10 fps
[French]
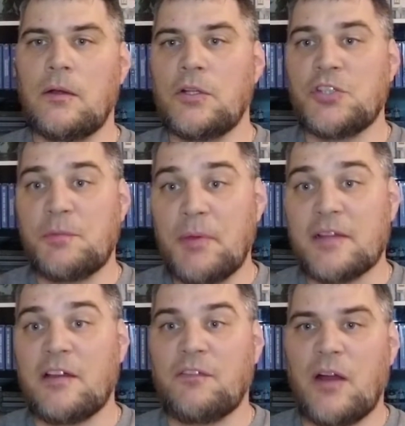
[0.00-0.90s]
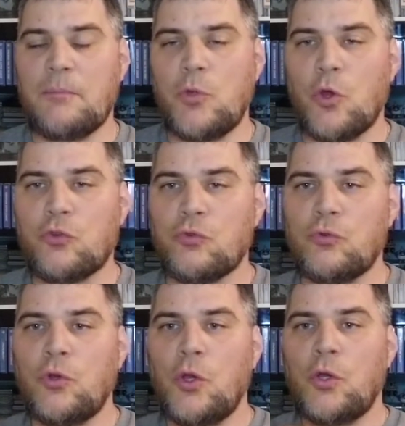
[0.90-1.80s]
J'espère que ça fera un meilleur
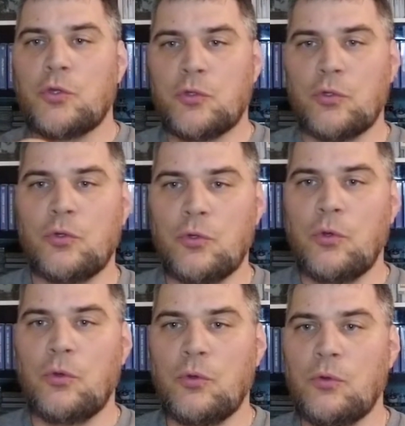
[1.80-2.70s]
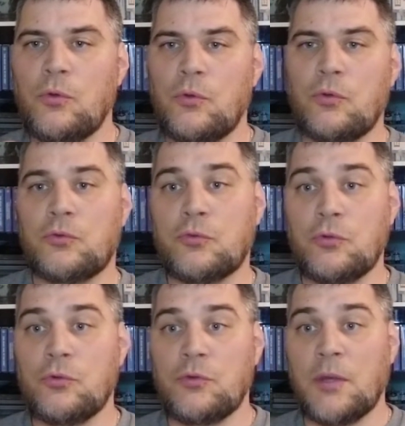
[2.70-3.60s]
son que,
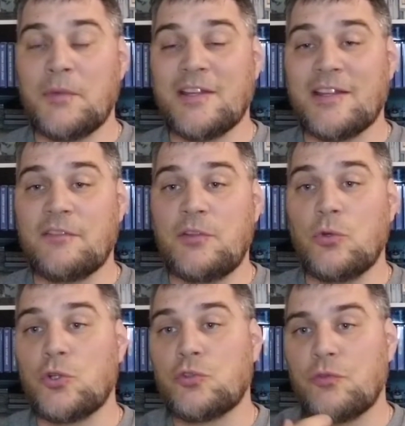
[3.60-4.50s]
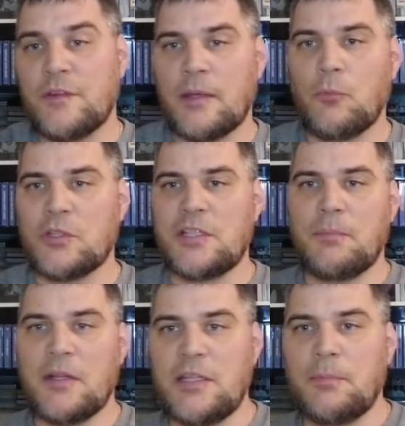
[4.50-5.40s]
dans, mes, dans la vidéo je faisais avec mon kit
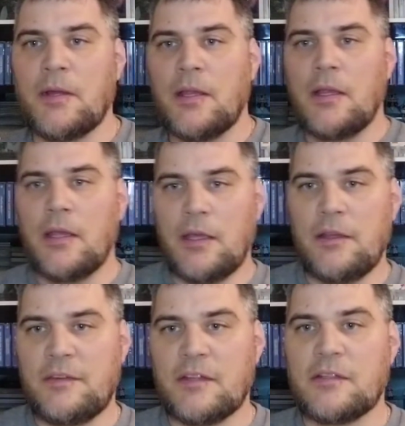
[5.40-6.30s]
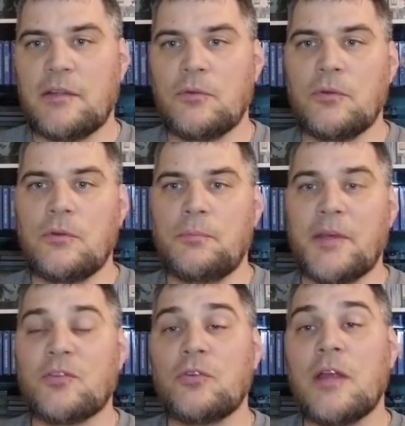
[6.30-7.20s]
main libre et certaines
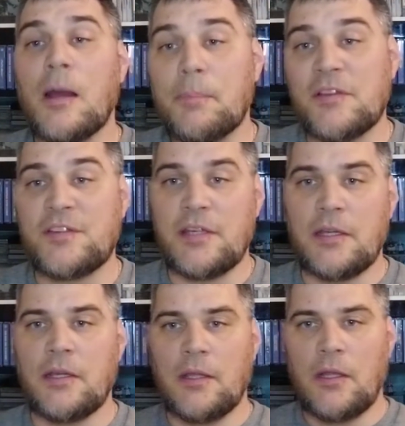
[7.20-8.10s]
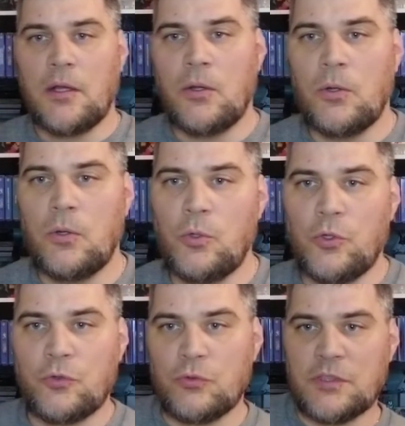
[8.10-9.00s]
personnes appréciaient euh,
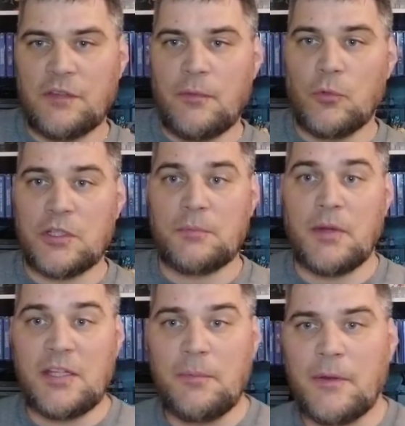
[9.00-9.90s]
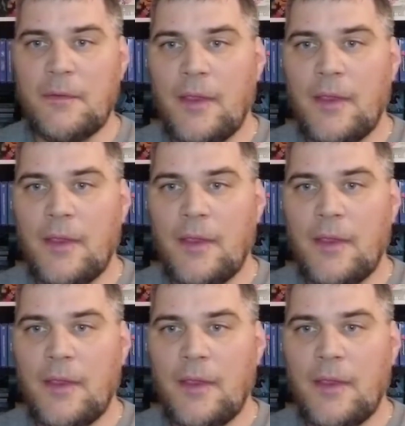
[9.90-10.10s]
le son qui avait mon kit main libre.